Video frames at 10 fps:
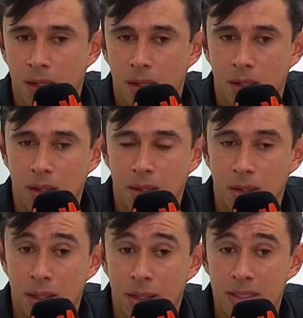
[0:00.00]

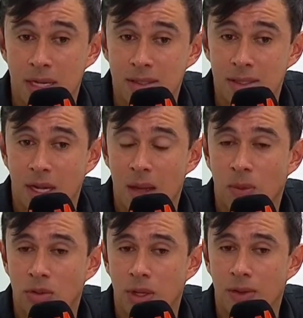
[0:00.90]
y, quizás desde la
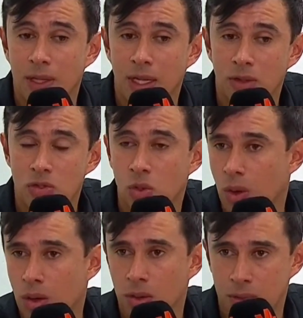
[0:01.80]
emotividad nos
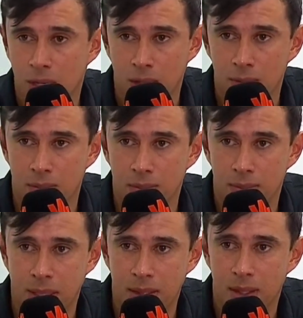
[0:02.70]
jugó en contra,
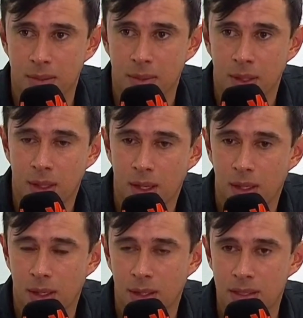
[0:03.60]
¿verdad?
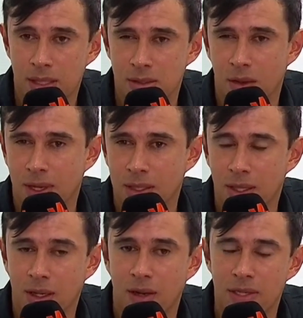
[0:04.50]
Eh, quizás había que
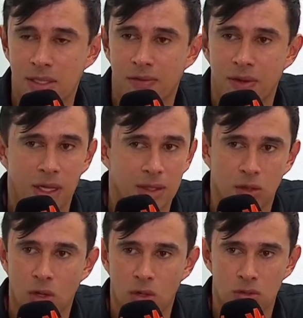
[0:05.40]
tener cabeza fría,
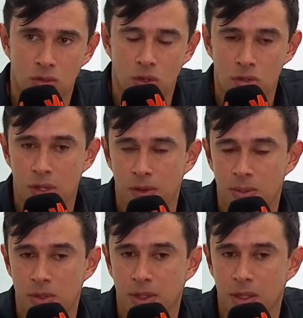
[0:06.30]
todos, todos
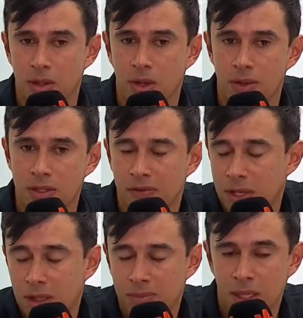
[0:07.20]
debimos haber tenido cabeza
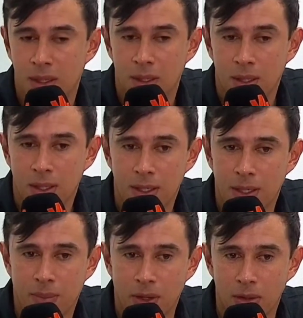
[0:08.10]
fría.
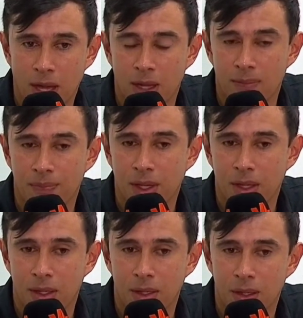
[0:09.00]
Eh, pero nada,
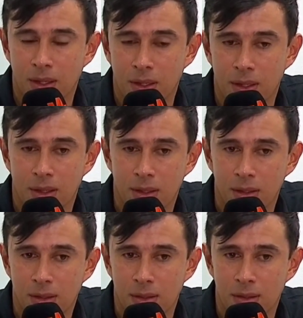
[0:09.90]
eh,
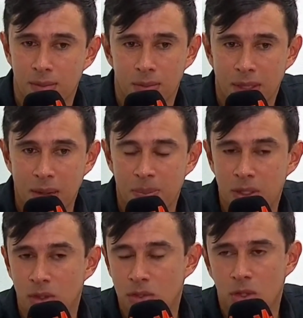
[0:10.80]

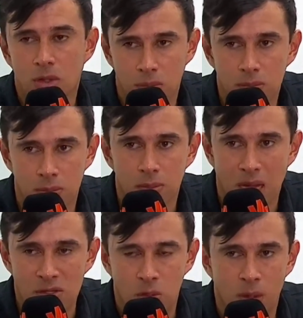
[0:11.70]
repito, yo
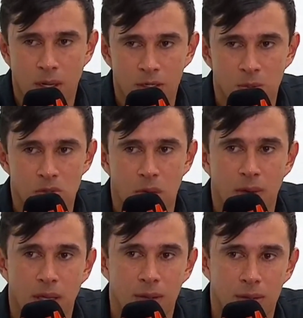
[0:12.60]
asumo la
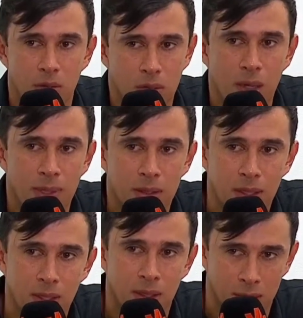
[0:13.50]
responsabilidad
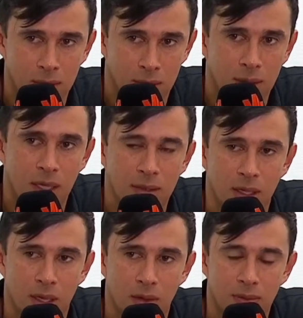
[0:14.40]
totalmente del
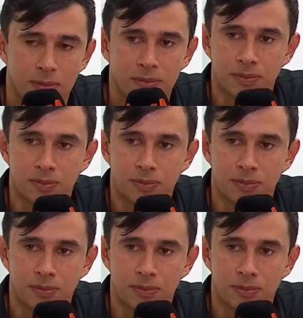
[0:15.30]
entrenador.